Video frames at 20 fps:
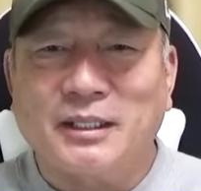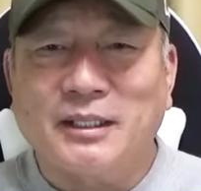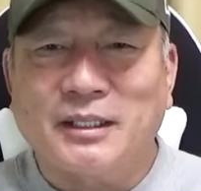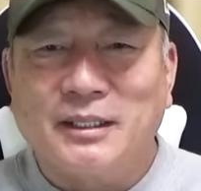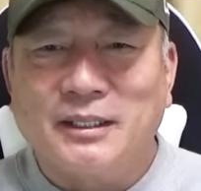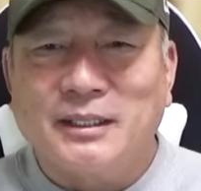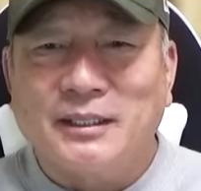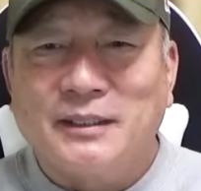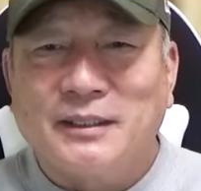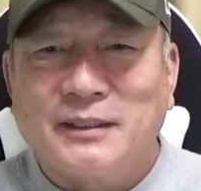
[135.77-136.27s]
ね、
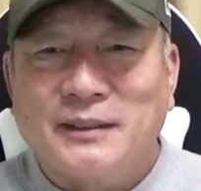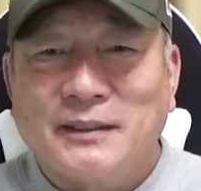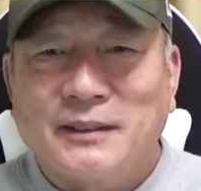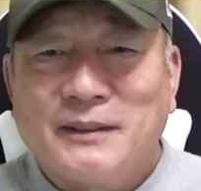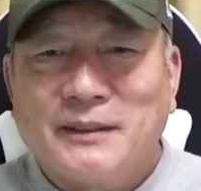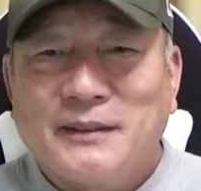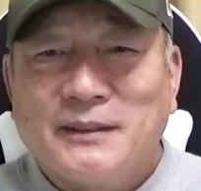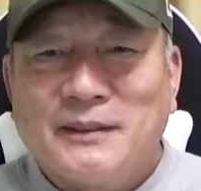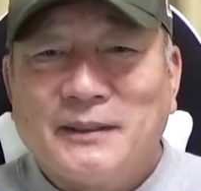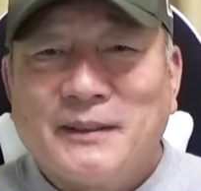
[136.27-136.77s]
モチベーション
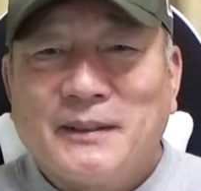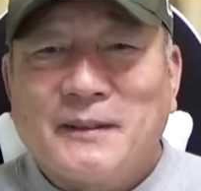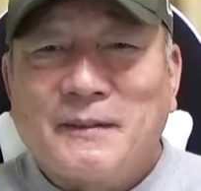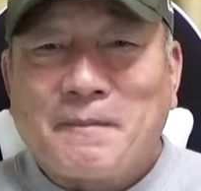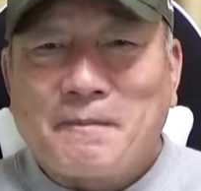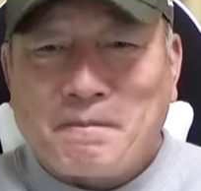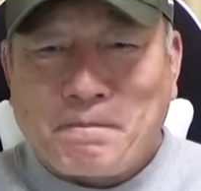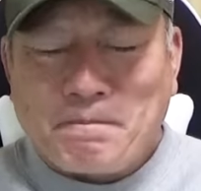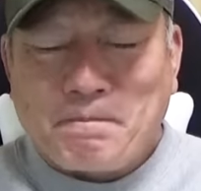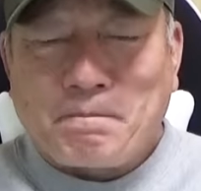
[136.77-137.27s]
も
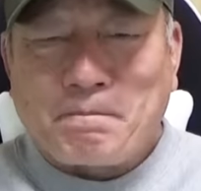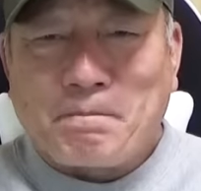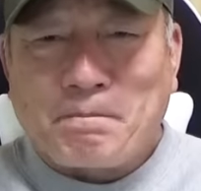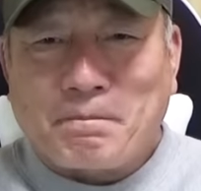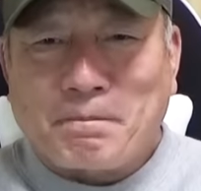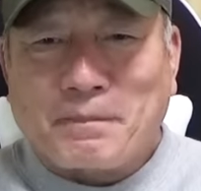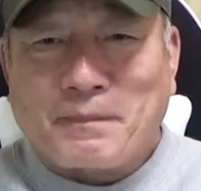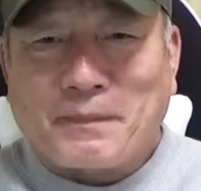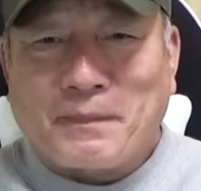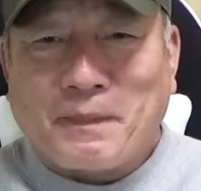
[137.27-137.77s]

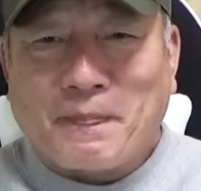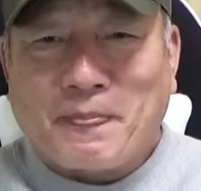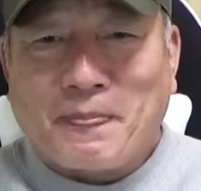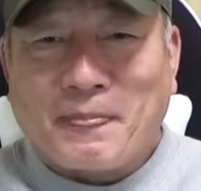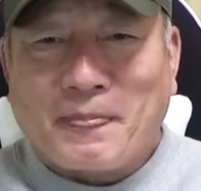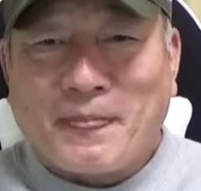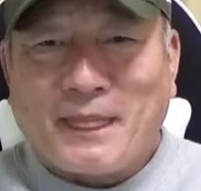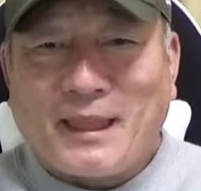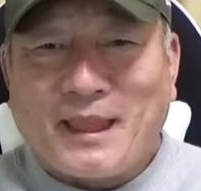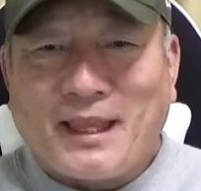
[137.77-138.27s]
ね、まあチームを
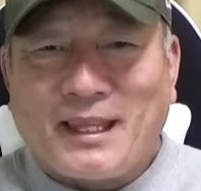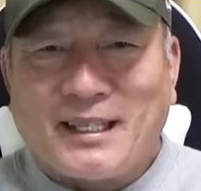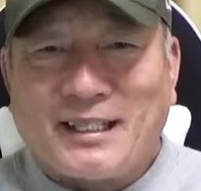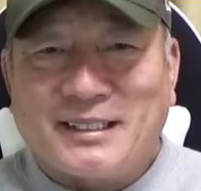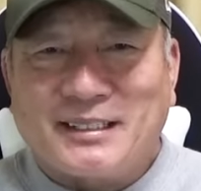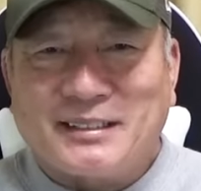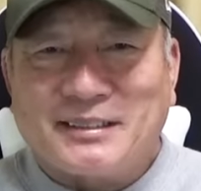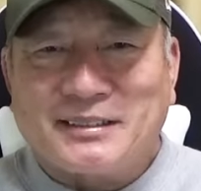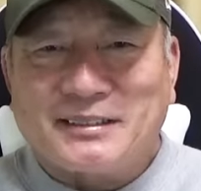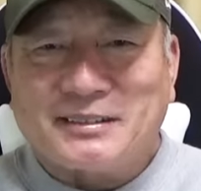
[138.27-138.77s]
引っ張ってい
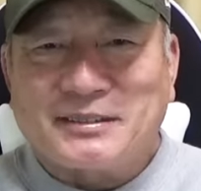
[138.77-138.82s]
くような